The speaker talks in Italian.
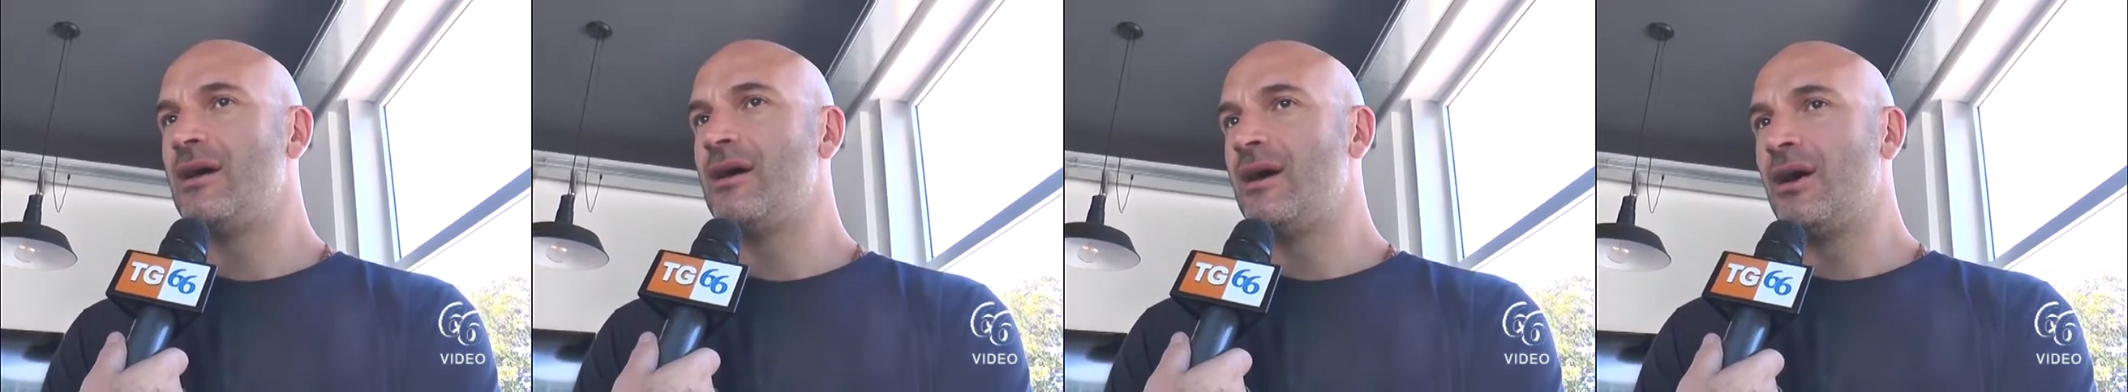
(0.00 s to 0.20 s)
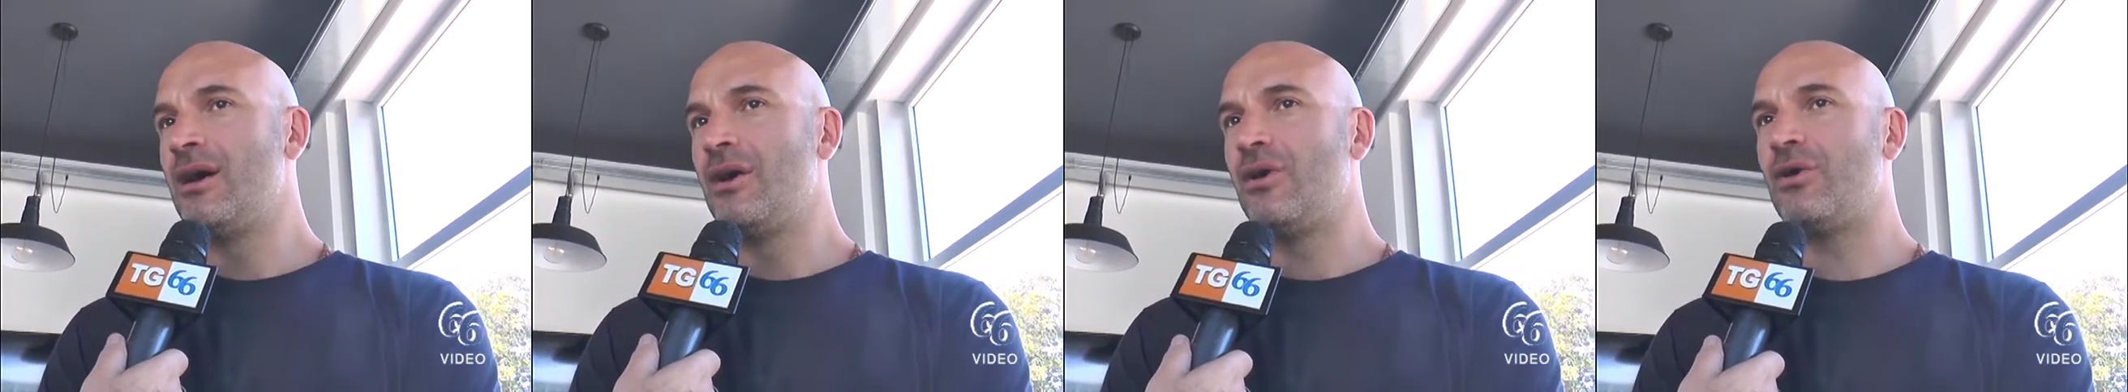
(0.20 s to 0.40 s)

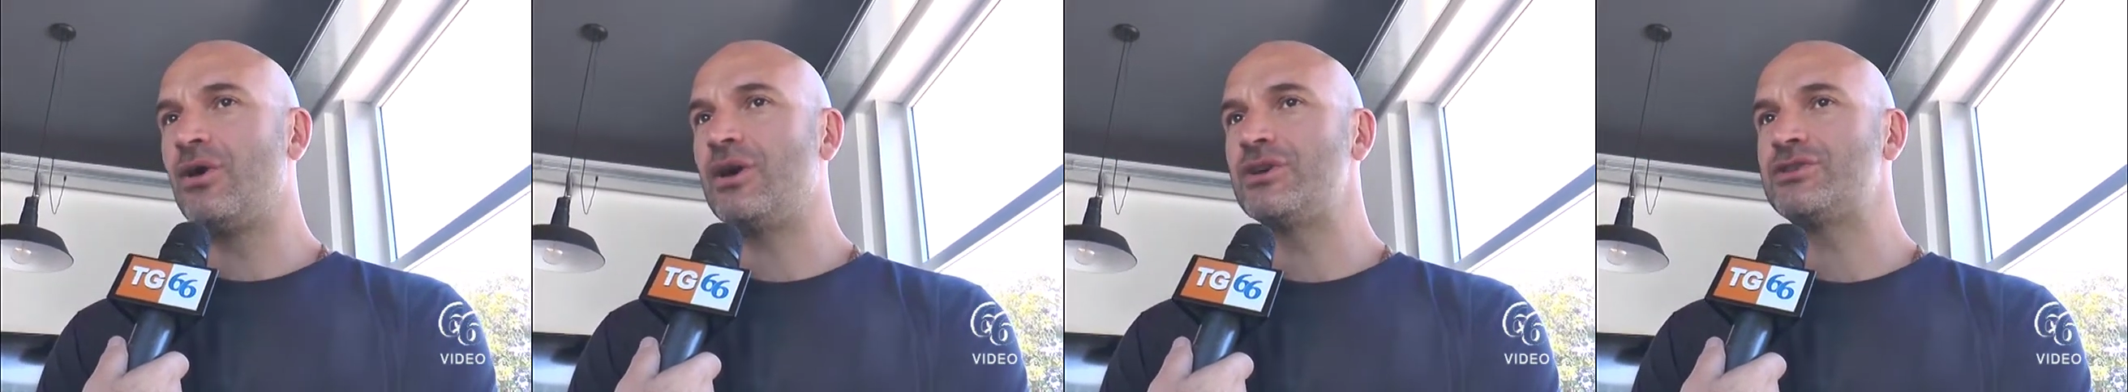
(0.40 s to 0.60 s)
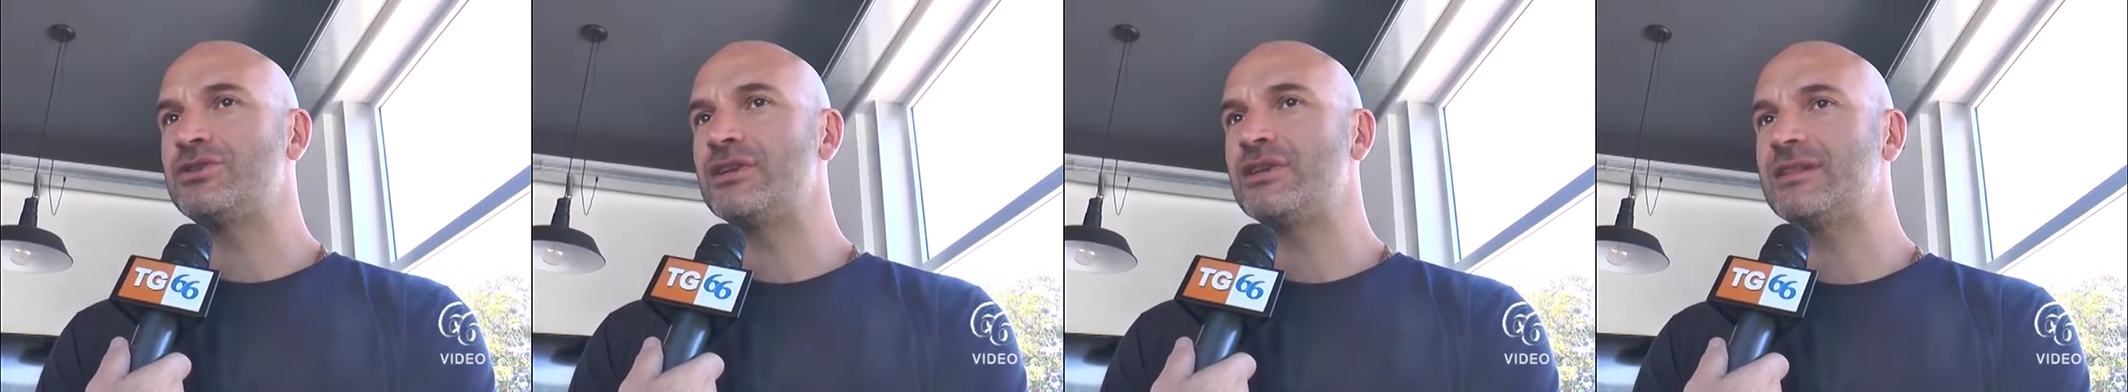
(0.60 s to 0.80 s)
ma
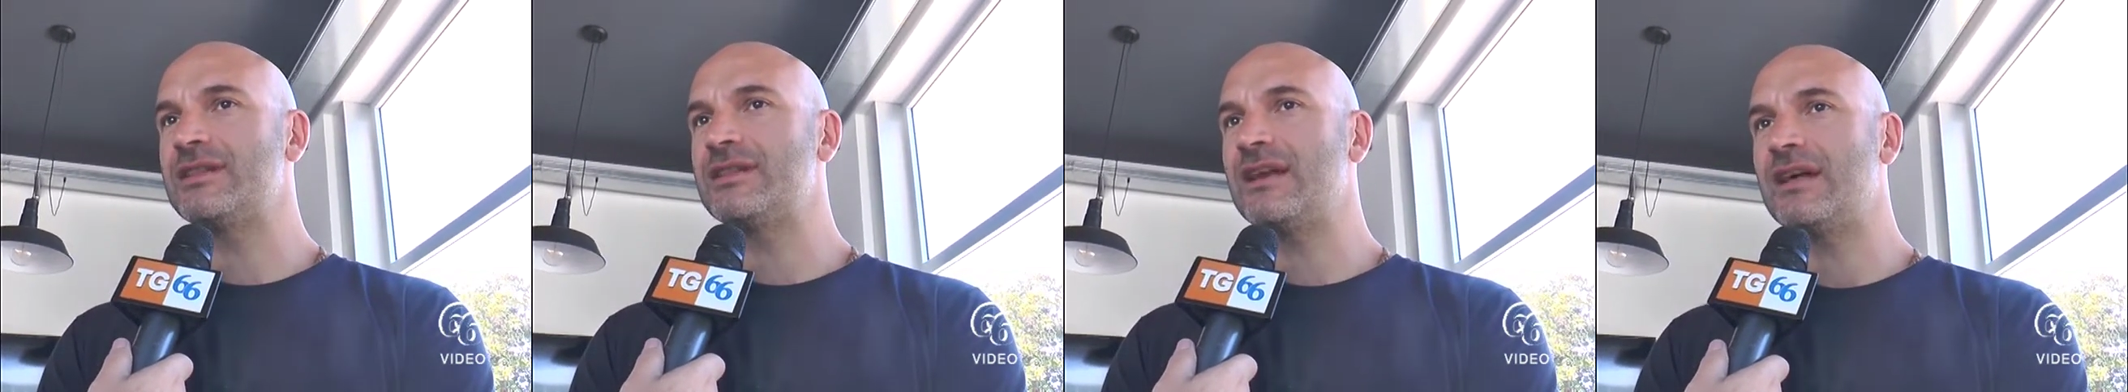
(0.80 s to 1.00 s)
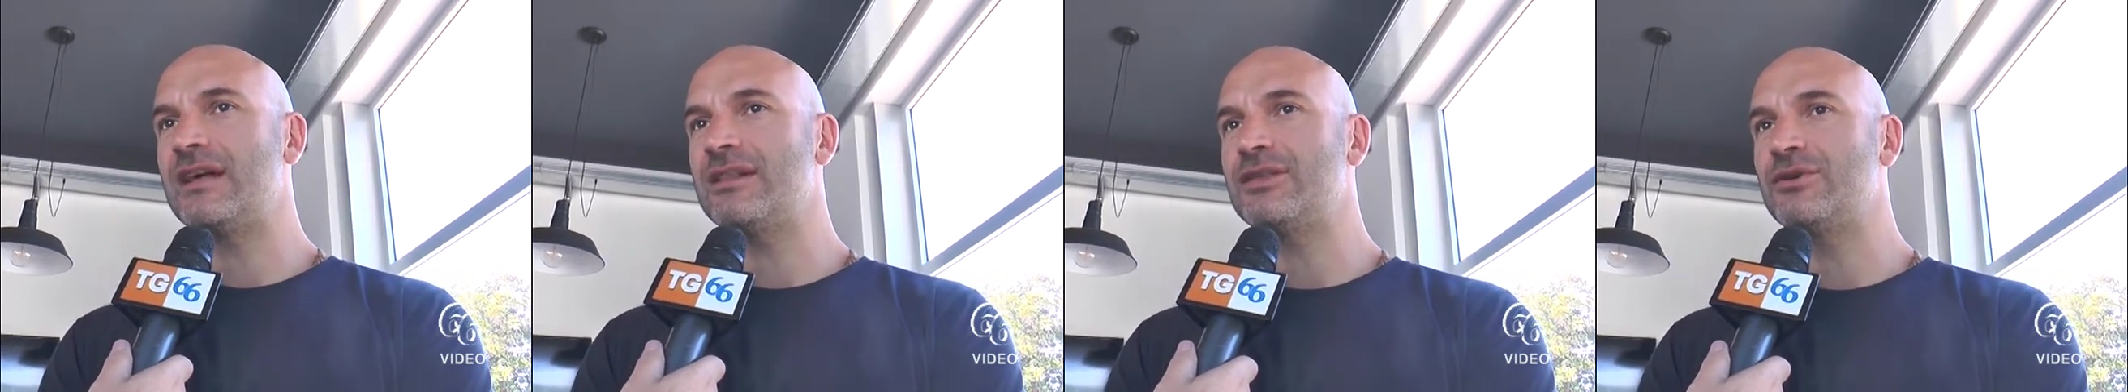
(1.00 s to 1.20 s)
ciò che
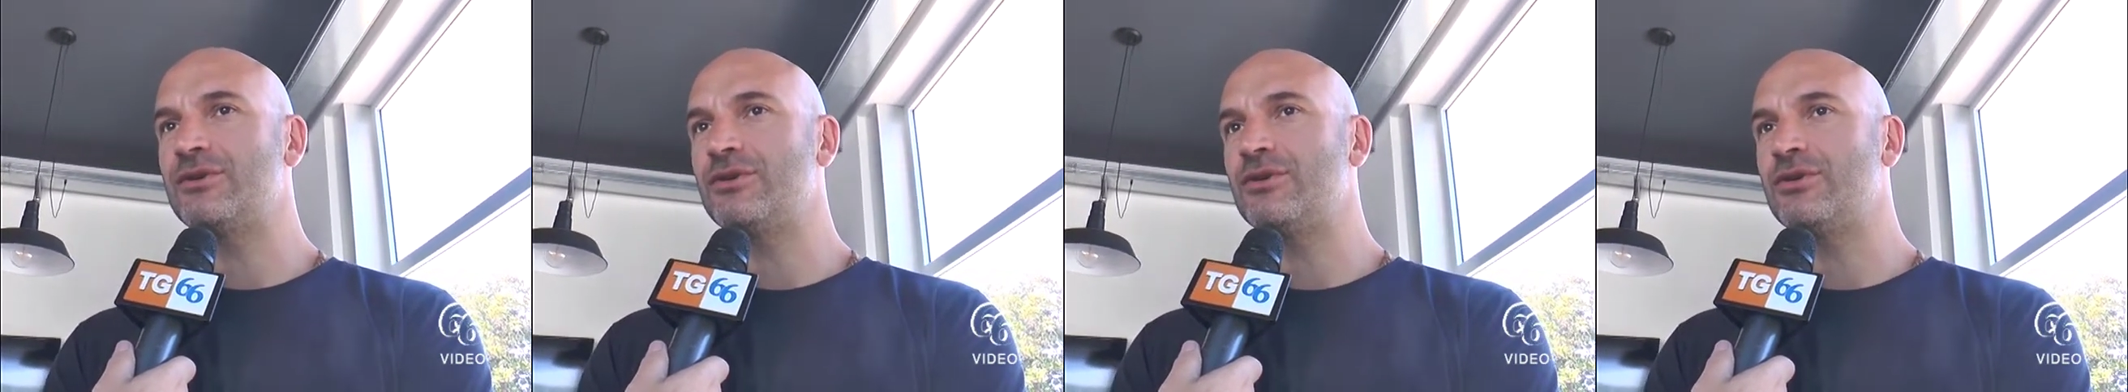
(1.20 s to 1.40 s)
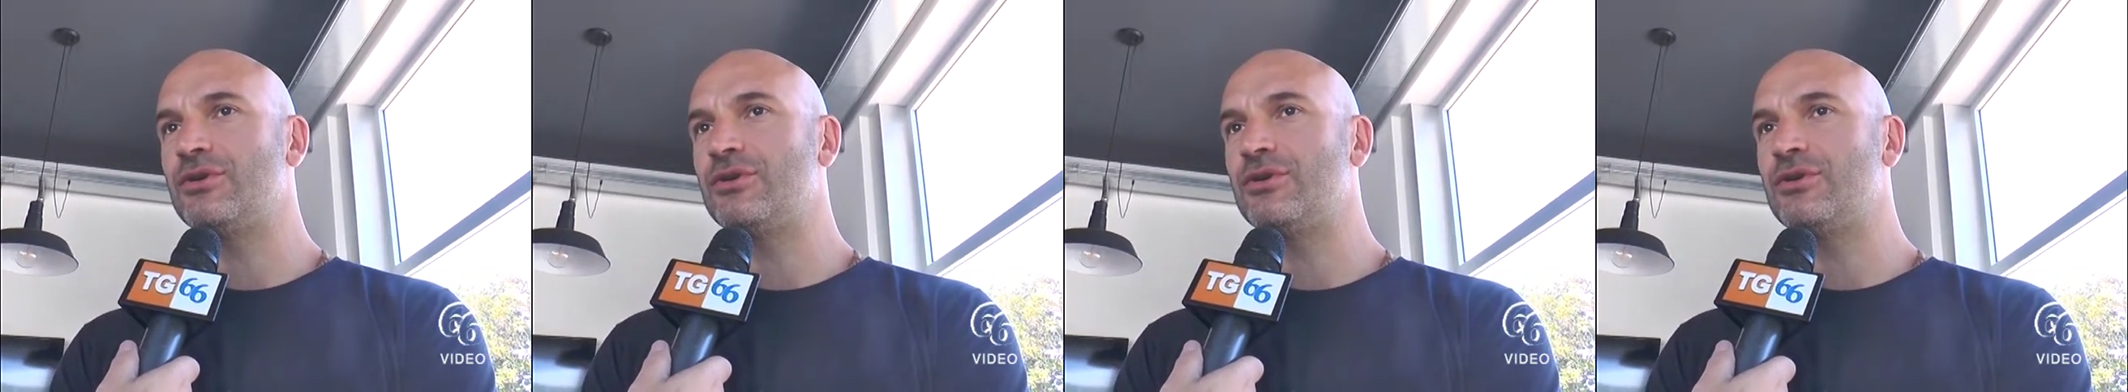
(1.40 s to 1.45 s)
conta è creare